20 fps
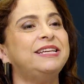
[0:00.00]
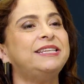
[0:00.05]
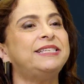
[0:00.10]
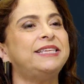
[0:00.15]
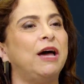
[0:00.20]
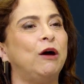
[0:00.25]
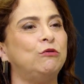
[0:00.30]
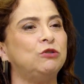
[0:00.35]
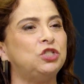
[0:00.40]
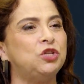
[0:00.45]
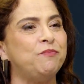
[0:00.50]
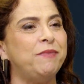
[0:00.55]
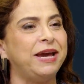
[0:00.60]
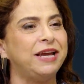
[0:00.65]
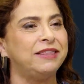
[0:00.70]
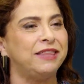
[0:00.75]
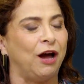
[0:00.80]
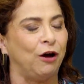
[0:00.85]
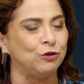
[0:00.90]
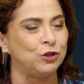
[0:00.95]
e saúde
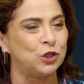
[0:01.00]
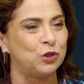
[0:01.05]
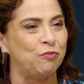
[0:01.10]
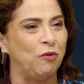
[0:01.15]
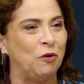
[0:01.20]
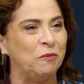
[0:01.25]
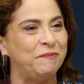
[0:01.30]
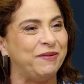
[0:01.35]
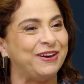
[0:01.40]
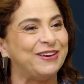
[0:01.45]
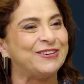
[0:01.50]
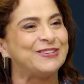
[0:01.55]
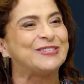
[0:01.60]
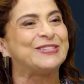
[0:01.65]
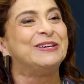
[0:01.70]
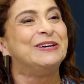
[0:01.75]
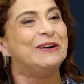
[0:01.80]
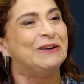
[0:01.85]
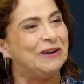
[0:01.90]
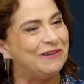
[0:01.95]
mental dos
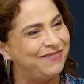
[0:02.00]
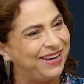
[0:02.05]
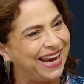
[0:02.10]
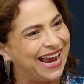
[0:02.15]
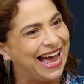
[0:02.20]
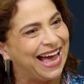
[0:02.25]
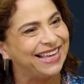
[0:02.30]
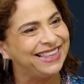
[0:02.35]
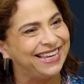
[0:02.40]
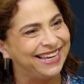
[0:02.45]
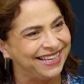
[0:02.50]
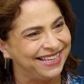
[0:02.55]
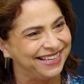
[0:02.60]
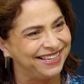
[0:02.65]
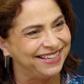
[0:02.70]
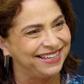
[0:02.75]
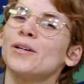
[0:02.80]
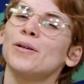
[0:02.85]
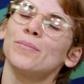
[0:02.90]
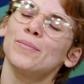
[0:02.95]
bombeiros. Obrigada.
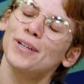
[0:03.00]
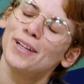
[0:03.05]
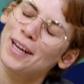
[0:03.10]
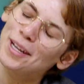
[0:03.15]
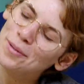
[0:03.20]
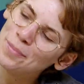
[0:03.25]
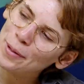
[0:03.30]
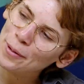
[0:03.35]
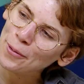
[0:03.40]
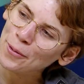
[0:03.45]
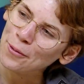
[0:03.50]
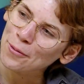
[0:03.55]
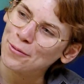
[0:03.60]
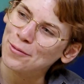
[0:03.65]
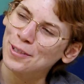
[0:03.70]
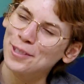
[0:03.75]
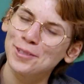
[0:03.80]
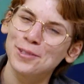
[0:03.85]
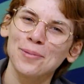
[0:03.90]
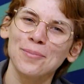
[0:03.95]
Obrigada pelo
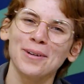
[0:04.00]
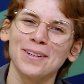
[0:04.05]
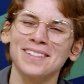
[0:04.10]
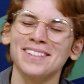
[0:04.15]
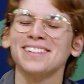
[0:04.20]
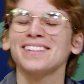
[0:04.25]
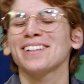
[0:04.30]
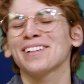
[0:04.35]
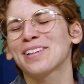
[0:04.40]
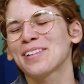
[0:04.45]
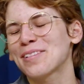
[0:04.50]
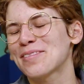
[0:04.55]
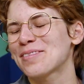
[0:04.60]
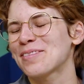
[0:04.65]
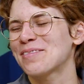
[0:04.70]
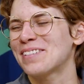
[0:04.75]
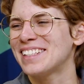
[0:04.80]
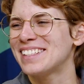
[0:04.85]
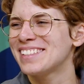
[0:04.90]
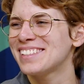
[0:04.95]
convite, é um prazer estar aqui
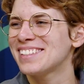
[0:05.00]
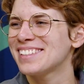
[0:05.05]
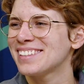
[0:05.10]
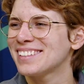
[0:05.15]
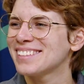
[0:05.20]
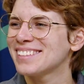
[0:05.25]
novamente.